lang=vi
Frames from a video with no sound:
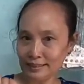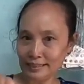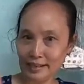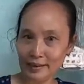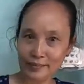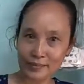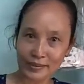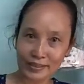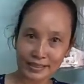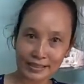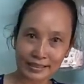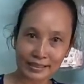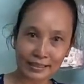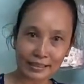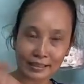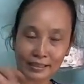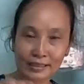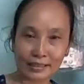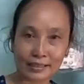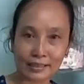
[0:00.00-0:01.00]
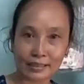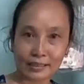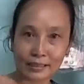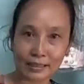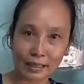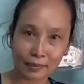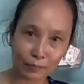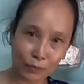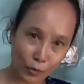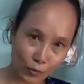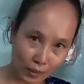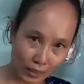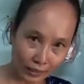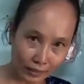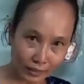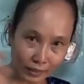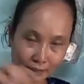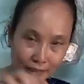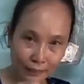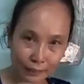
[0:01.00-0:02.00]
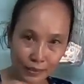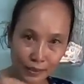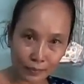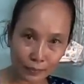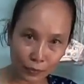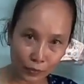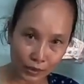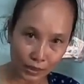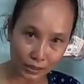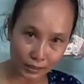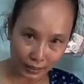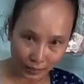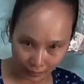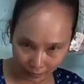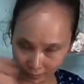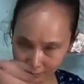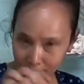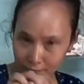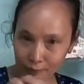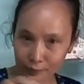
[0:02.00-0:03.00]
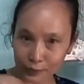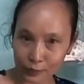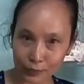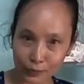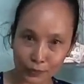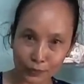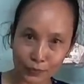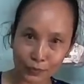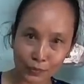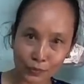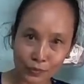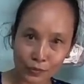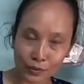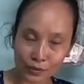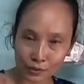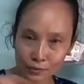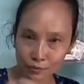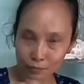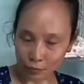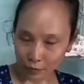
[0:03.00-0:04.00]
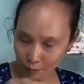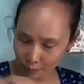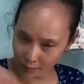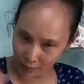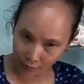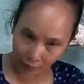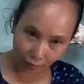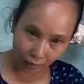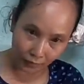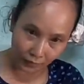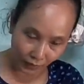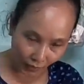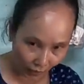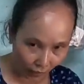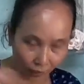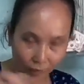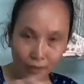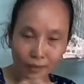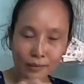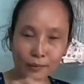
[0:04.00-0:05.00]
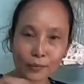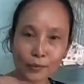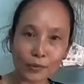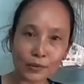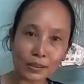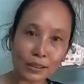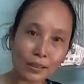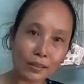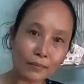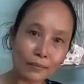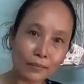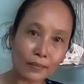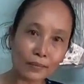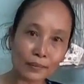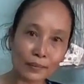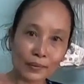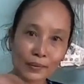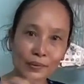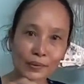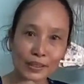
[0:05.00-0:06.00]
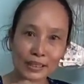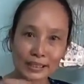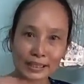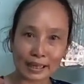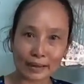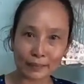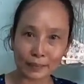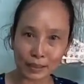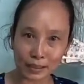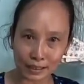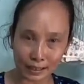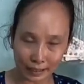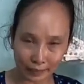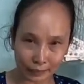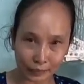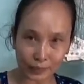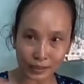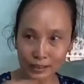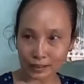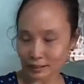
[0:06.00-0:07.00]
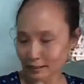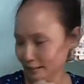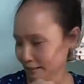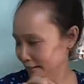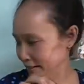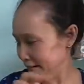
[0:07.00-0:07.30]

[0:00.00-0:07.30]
Chào mọi người. Một lần nữa cảm ơn mọi người rất là nhiều. Rồi. Và biết ơn nhớ ơn luôn chứ không. Dạ. Cảm ơn không nữa.